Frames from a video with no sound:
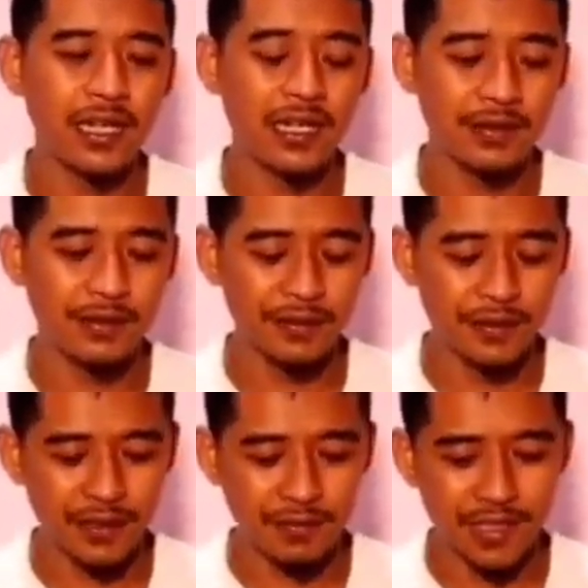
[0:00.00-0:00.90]
jangan
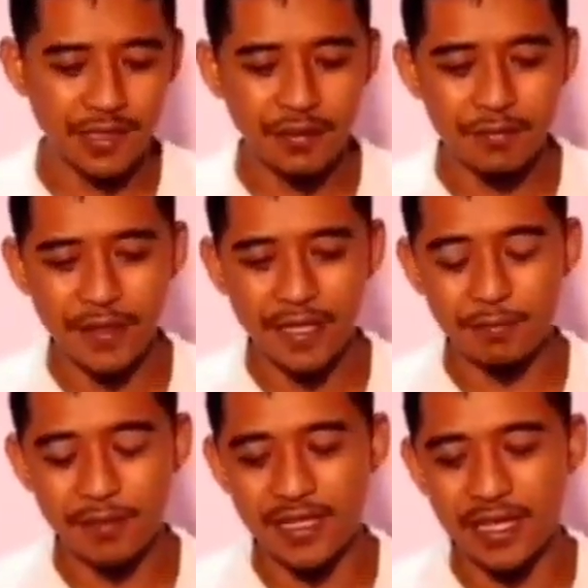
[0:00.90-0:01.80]
teman-teman
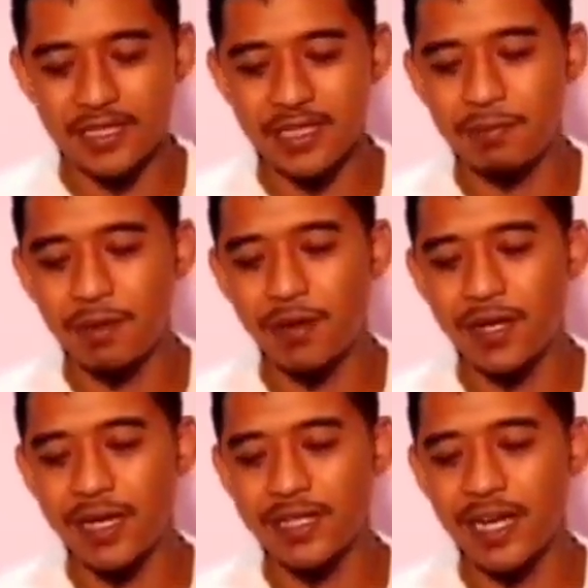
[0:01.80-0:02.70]
berekspektasi bahwa
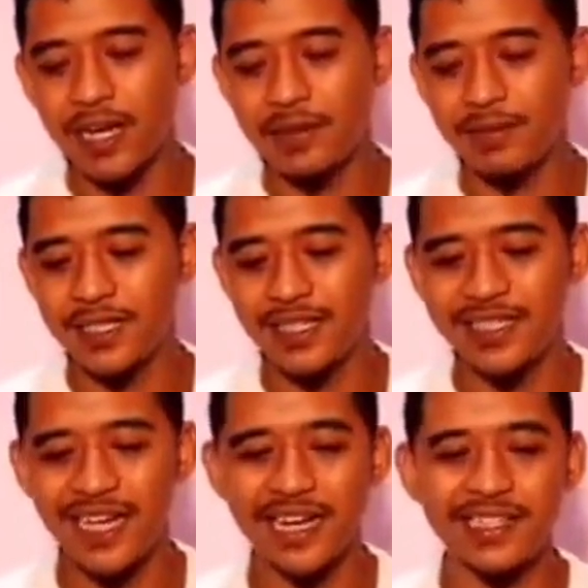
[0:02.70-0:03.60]
nanti akan menjadi
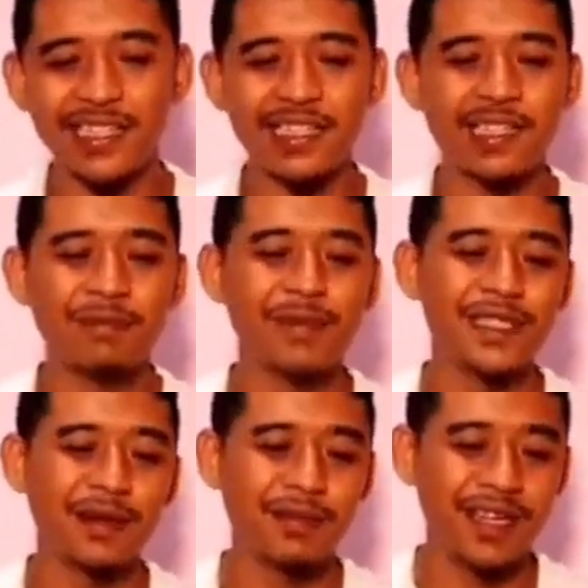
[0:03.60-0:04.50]
sakti,
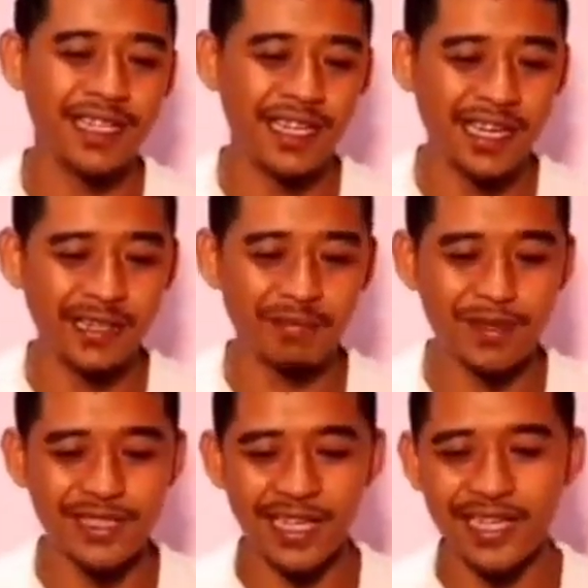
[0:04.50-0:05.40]
bisa hmm. melihat,
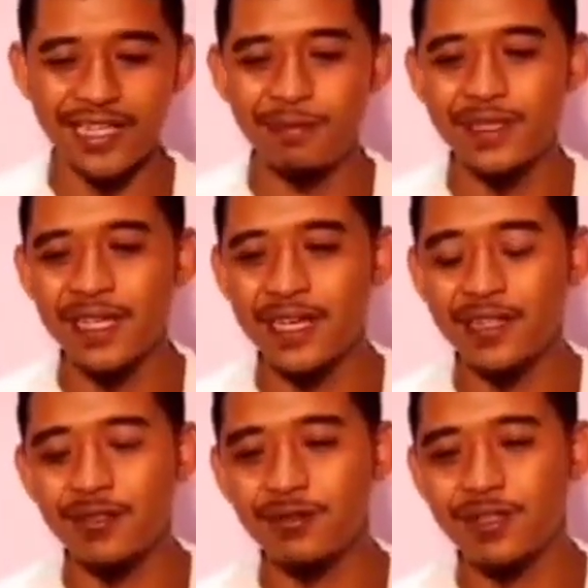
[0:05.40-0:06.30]
bisa ini, bisa
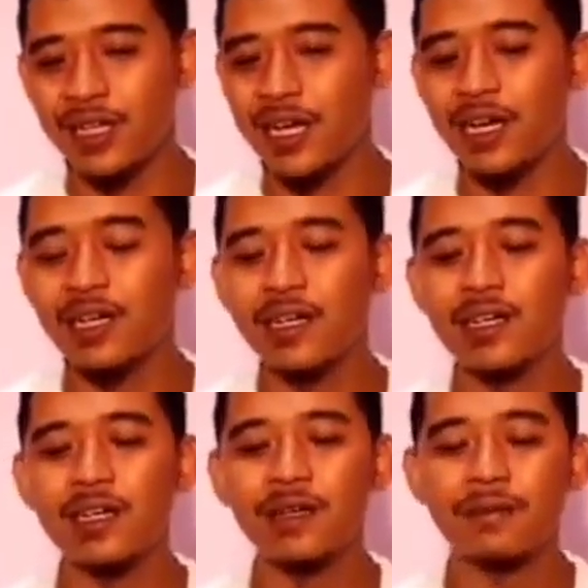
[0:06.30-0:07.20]
itu. Enggak.
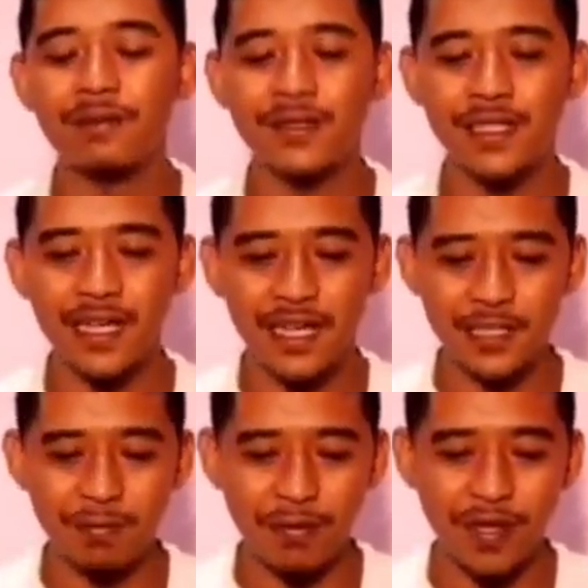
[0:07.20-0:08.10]
Saya
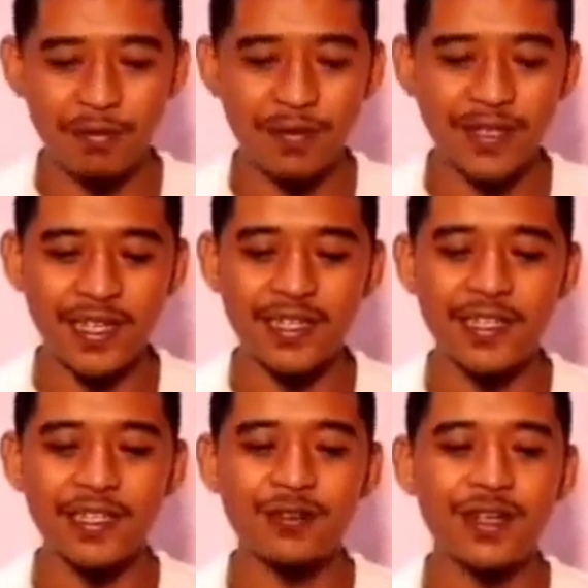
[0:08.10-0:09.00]
garis bawahi bahwa
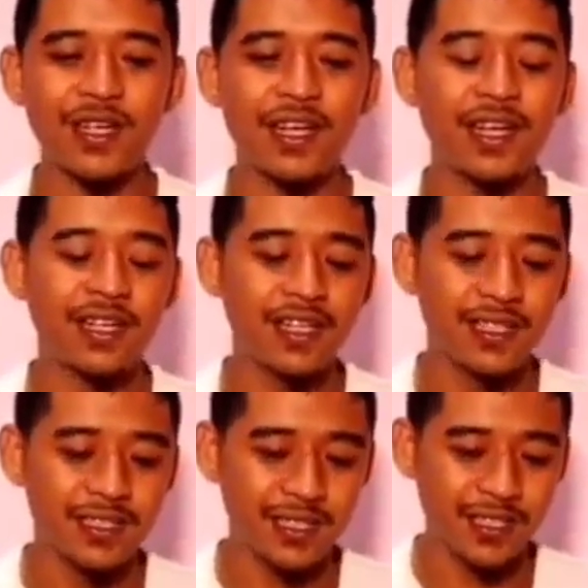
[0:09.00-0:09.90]
tadi itu adalah
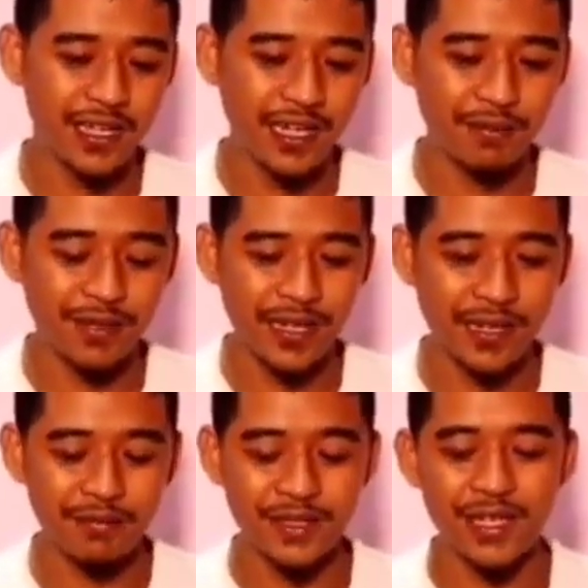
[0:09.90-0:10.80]

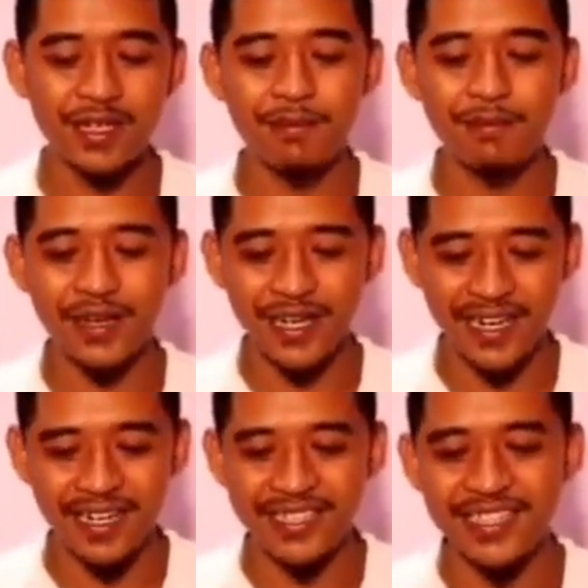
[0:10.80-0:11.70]
sedalam-dalamnya
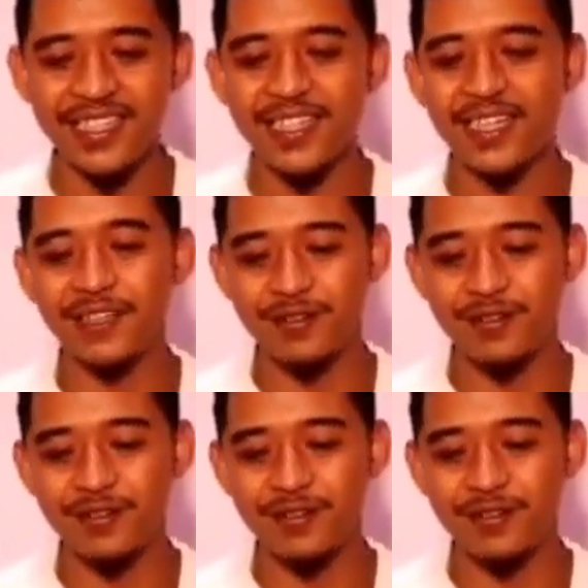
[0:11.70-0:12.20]
mengenal diri